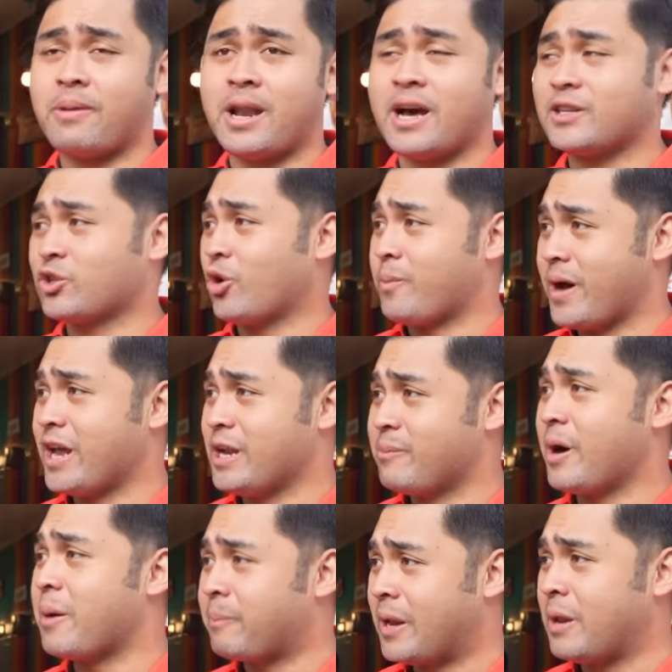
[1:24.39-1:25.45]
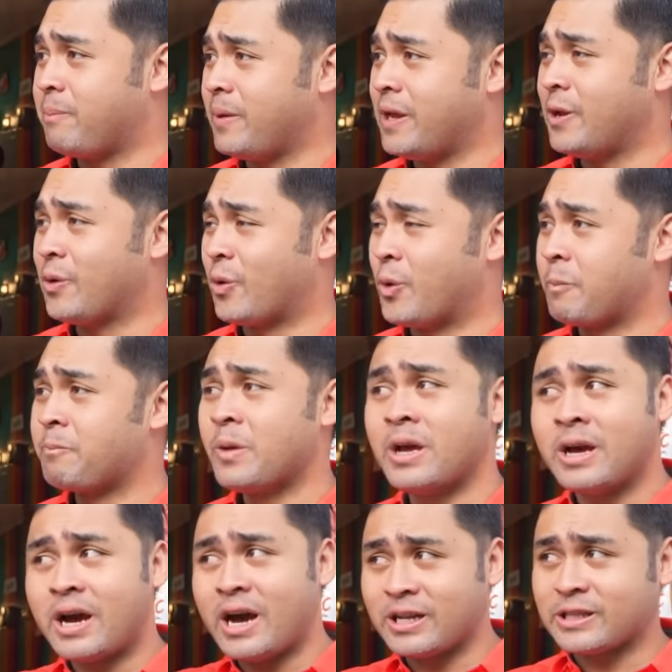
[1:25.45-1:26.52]
malakas kumain ng mga Pilipino,
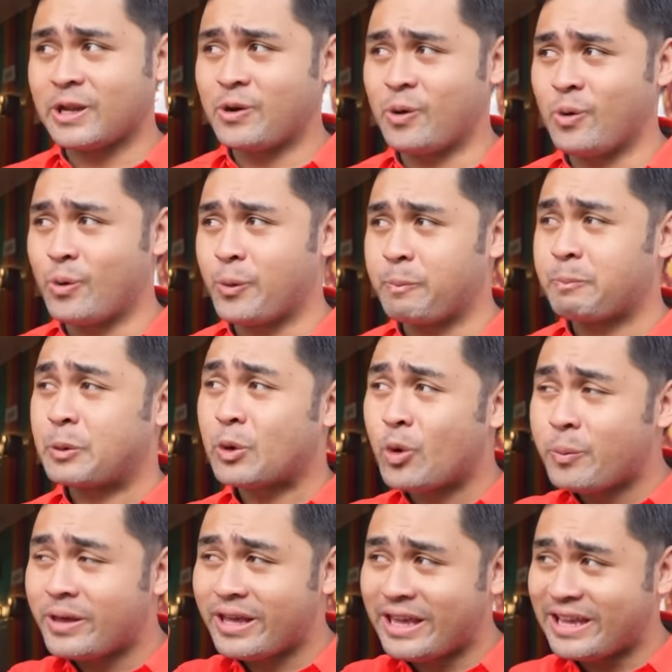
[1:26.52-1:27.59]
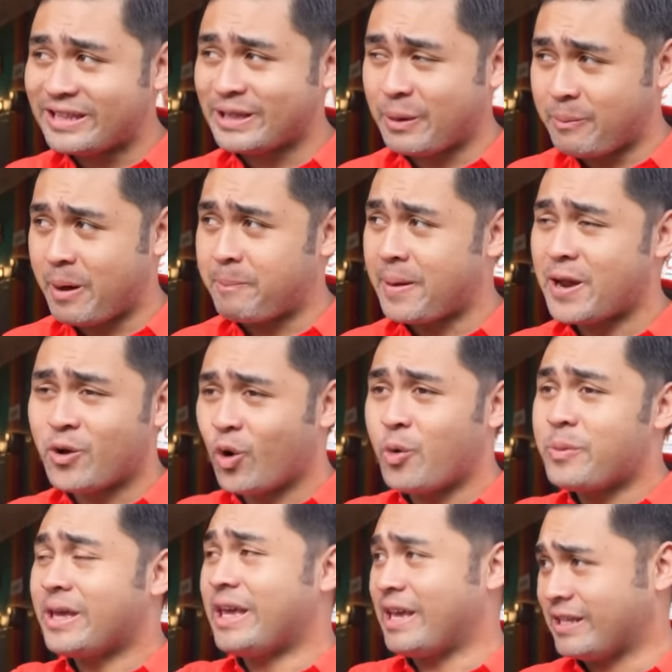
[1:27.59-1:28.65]
ang tanong ko, kumikita ba? Paano
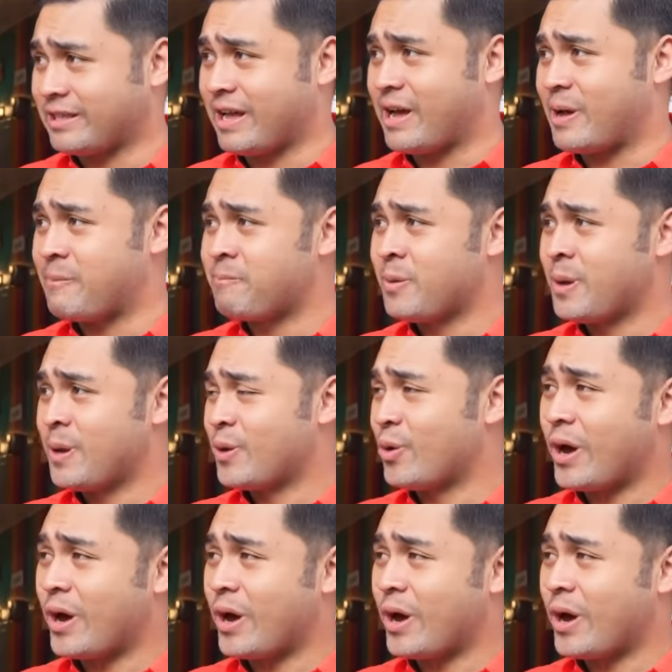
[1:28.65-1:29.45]
kumikita yung